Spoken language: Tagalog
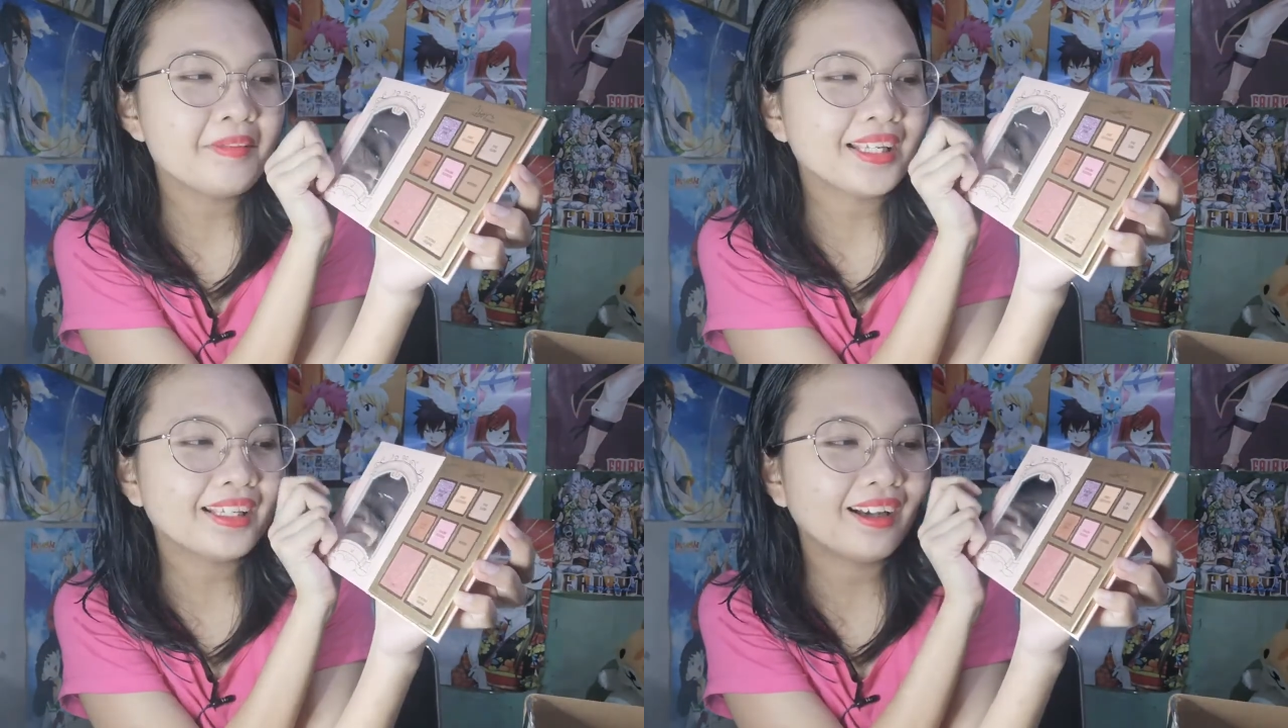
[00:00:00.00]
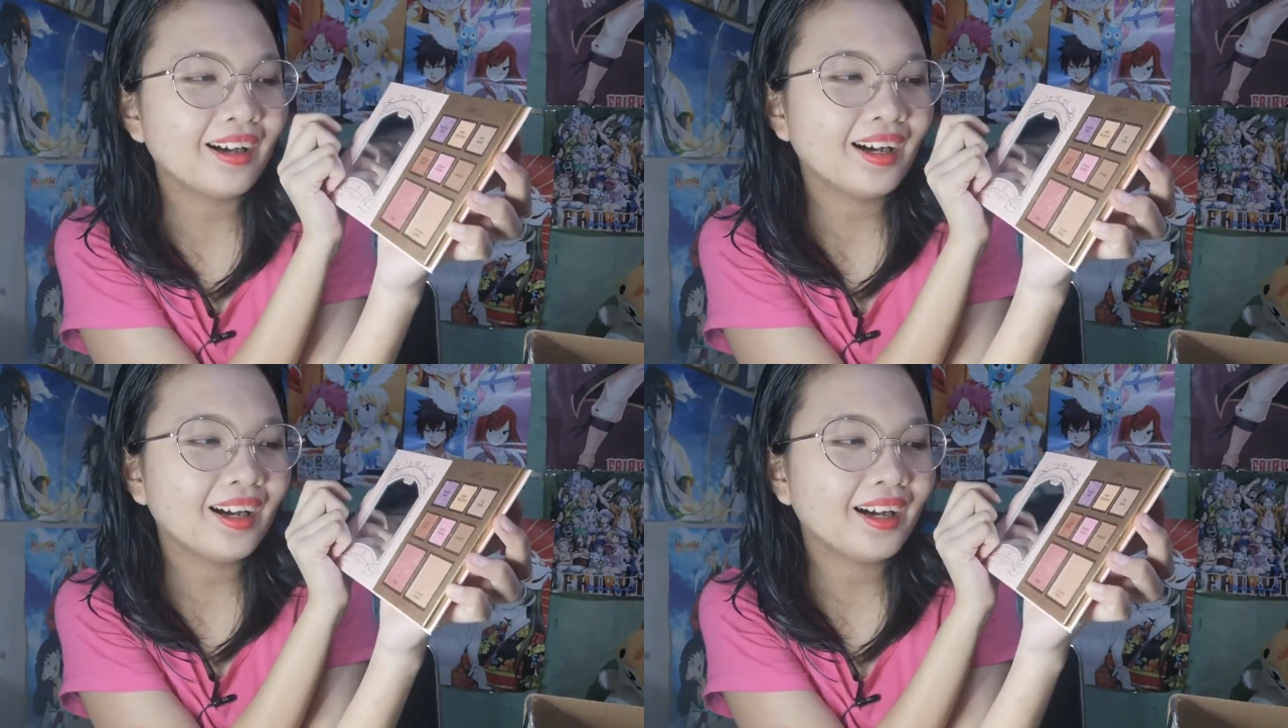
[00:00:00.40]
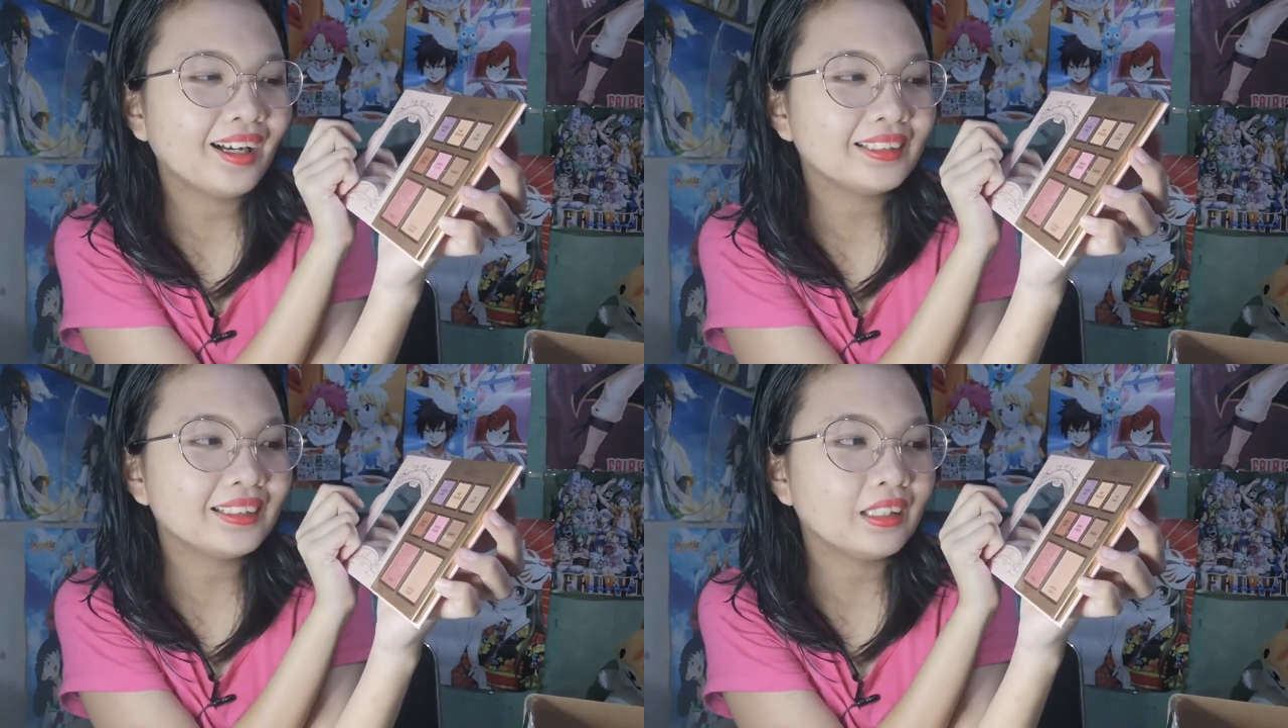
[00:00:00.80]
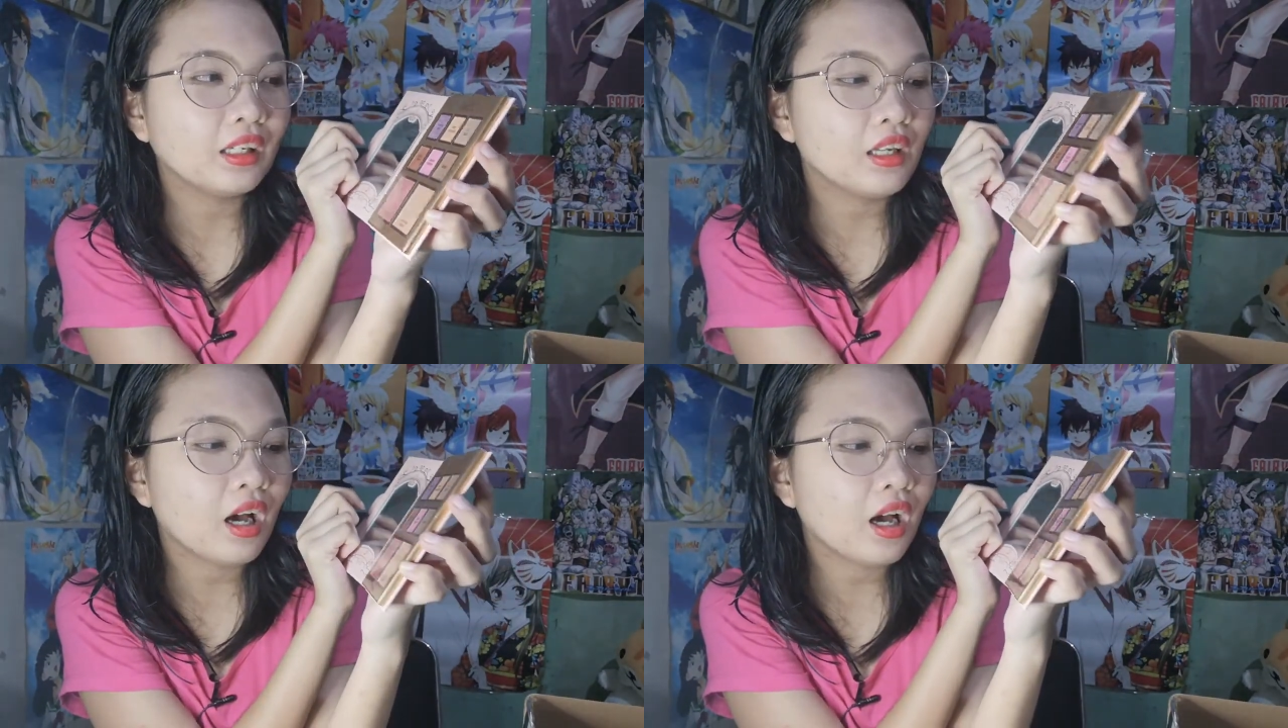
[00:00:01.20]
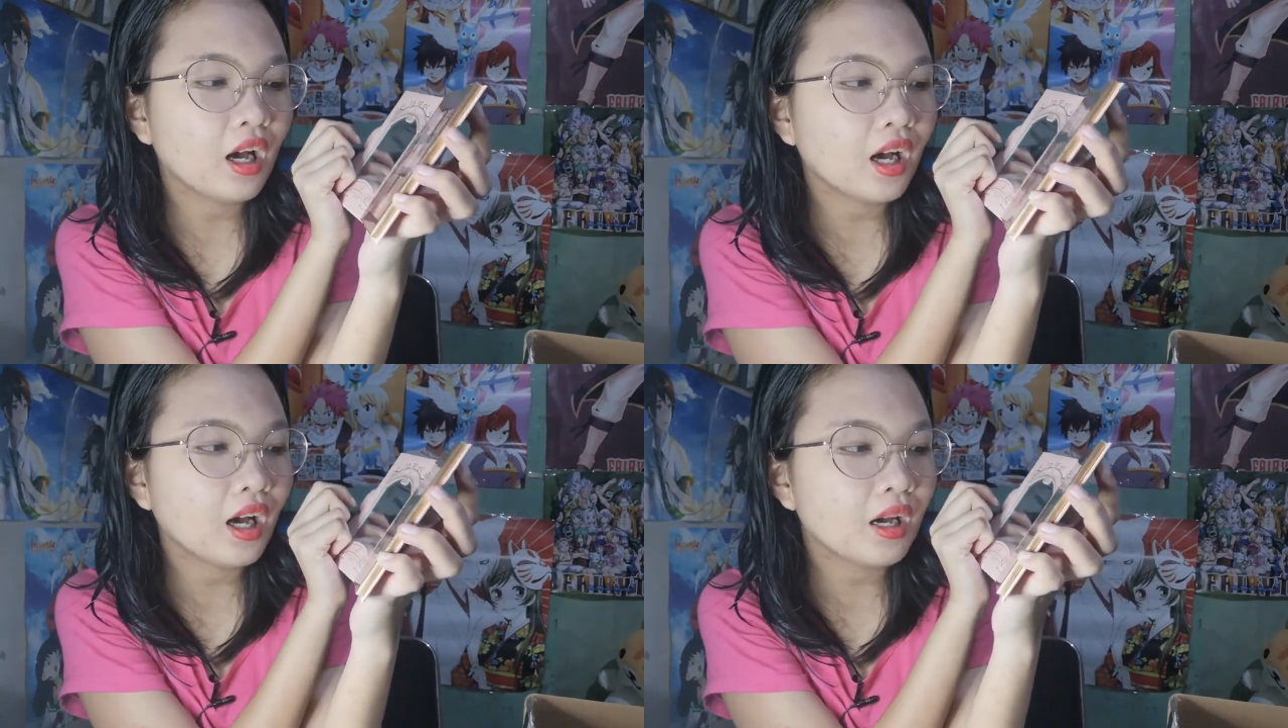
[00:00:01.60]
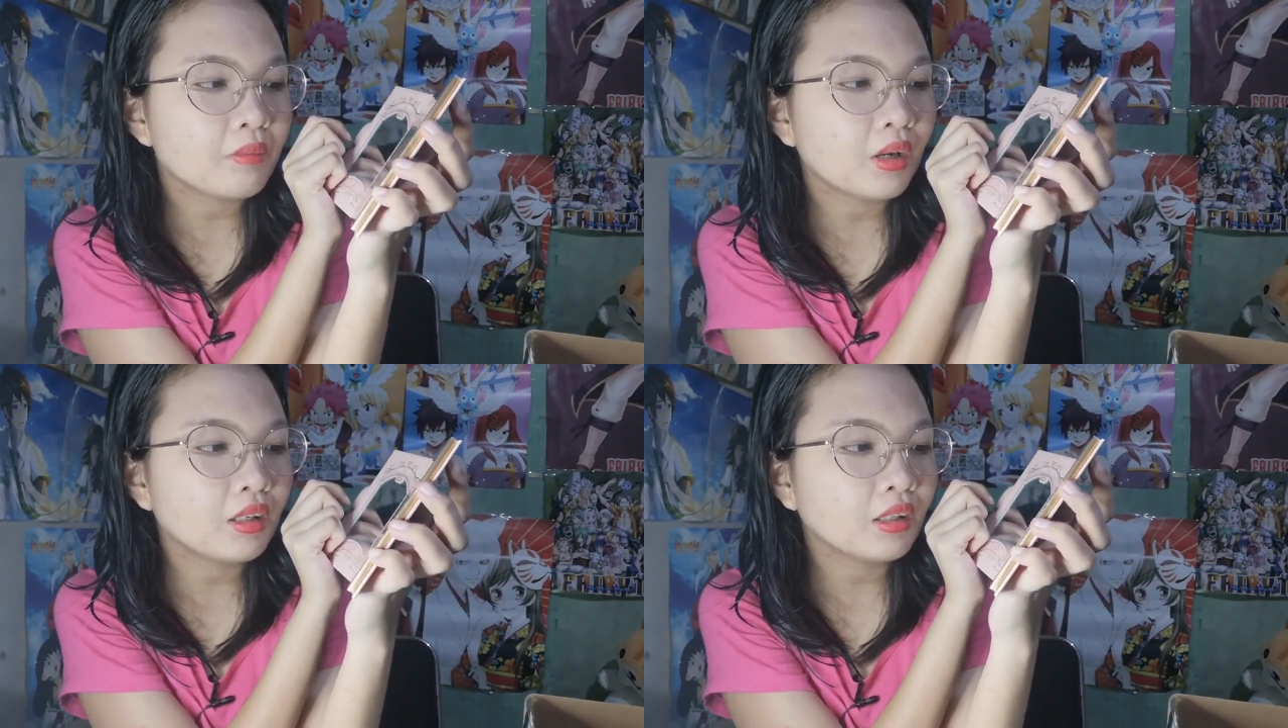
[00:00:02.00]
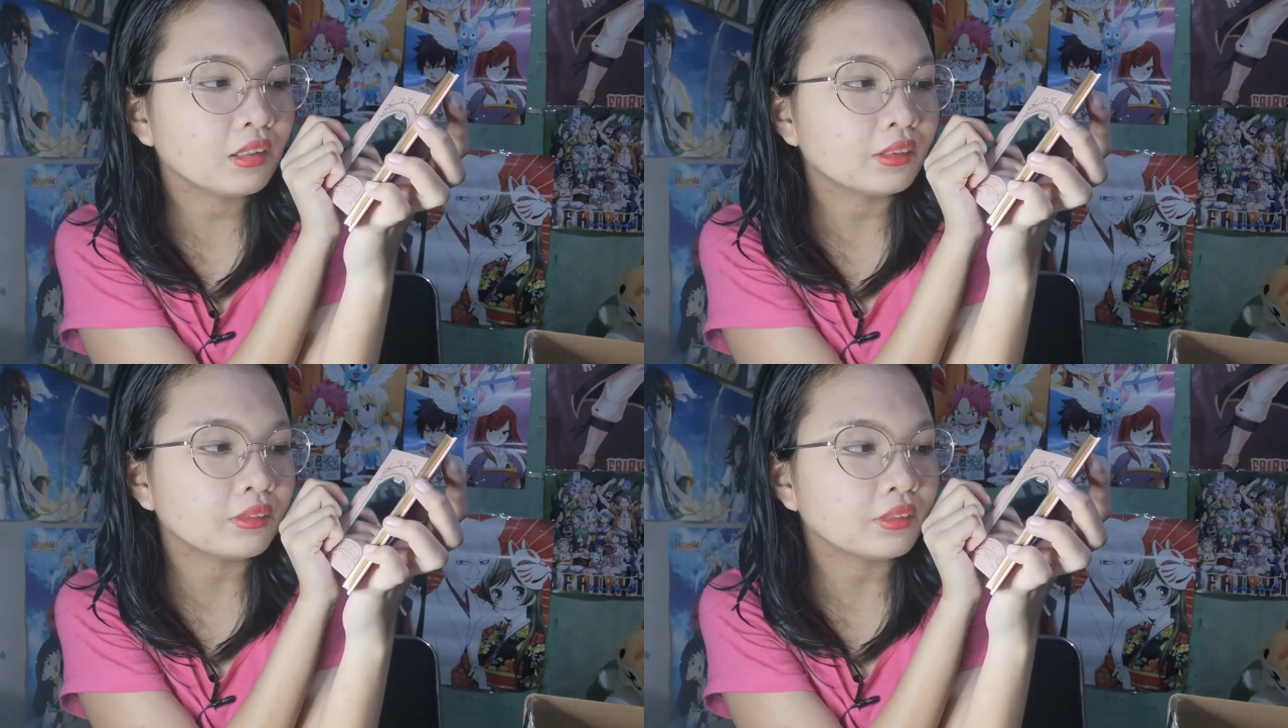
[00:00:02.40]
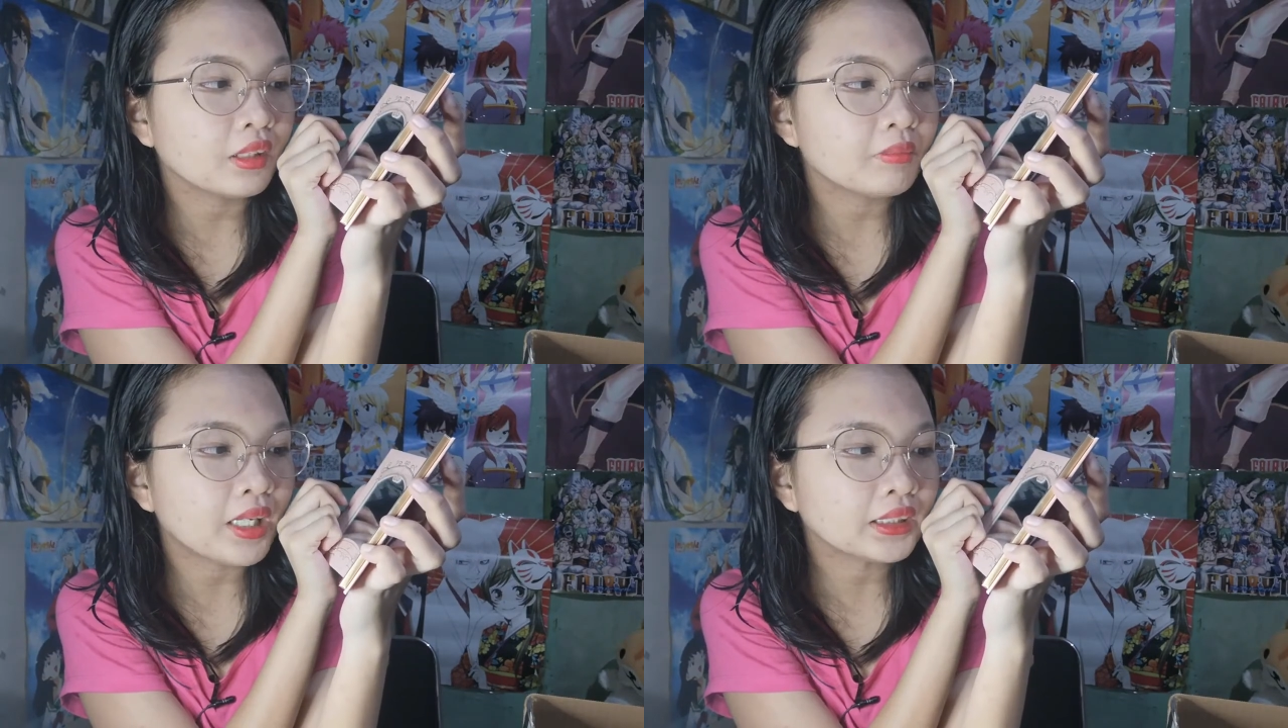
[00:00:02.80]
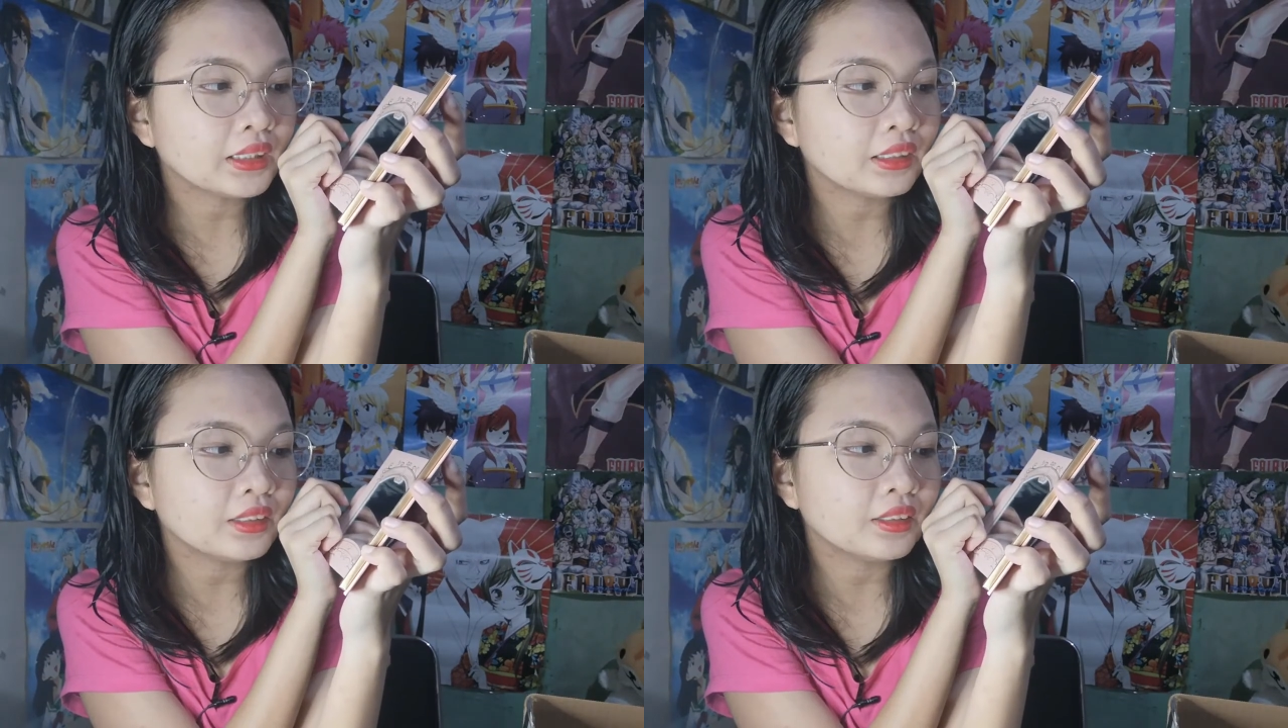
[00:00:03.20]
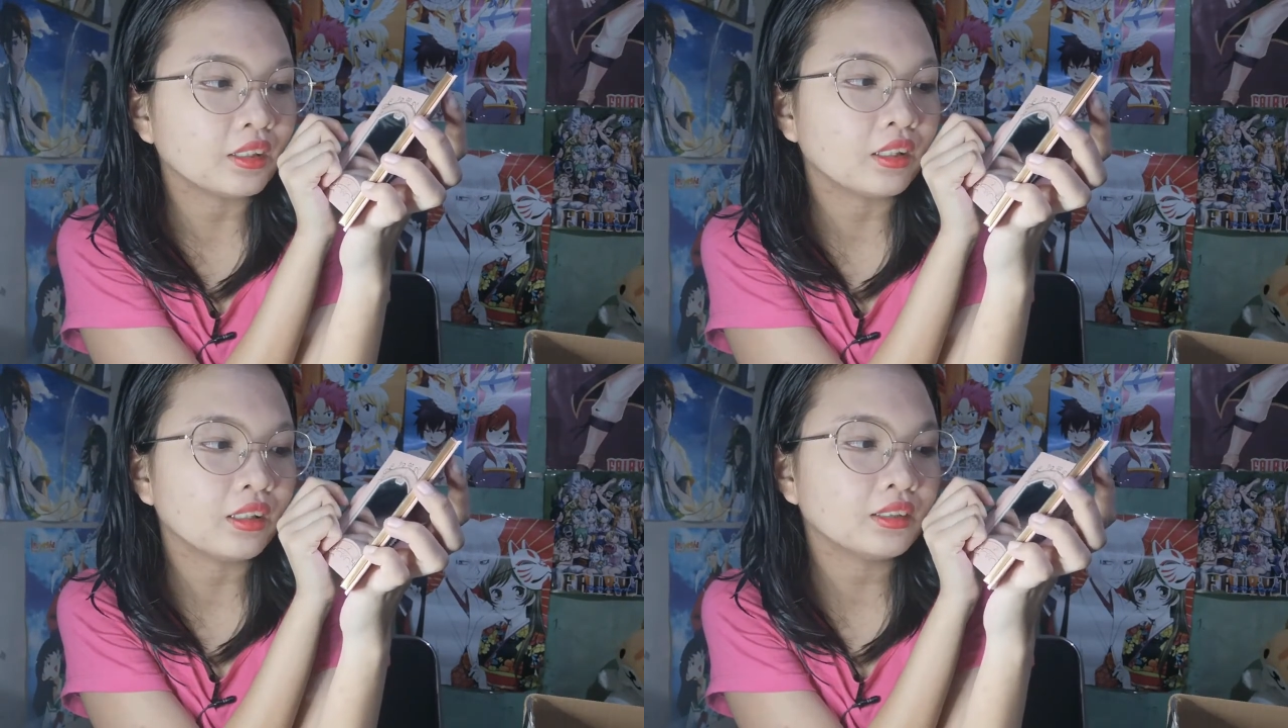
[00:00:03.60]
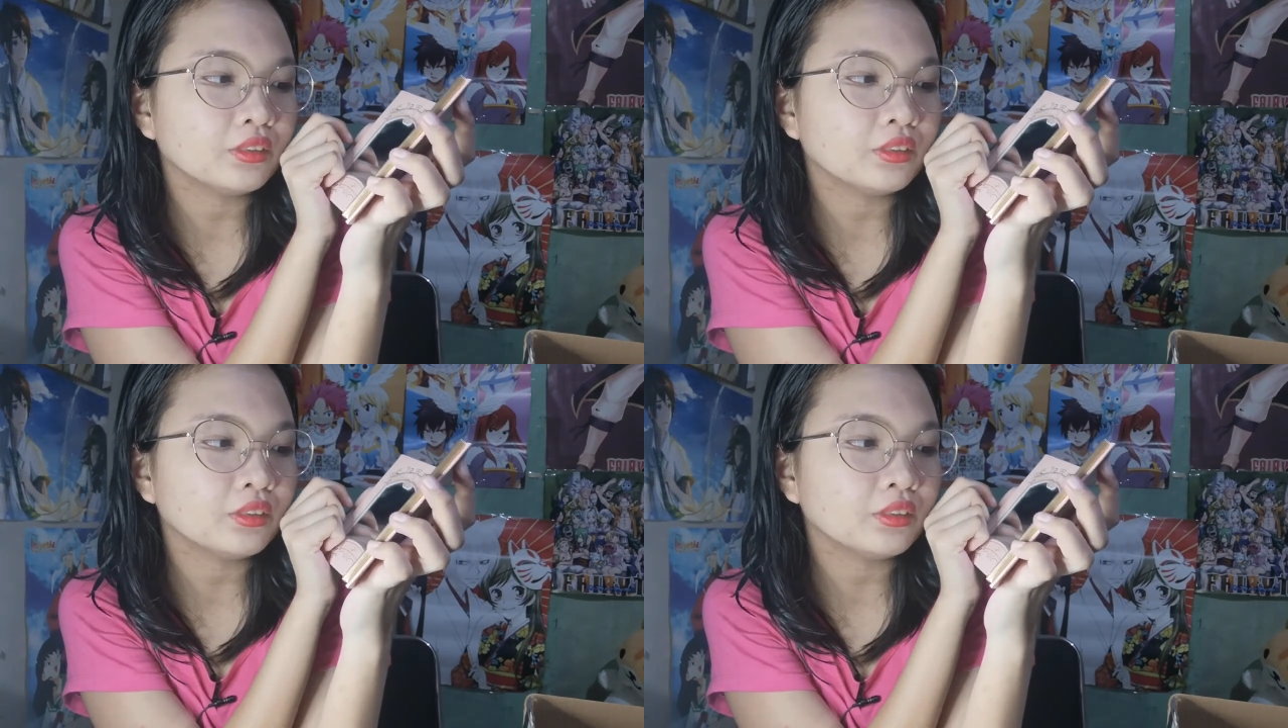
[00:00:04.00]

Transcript: Oh my God! Ala, mukhang ano, nabasag siya.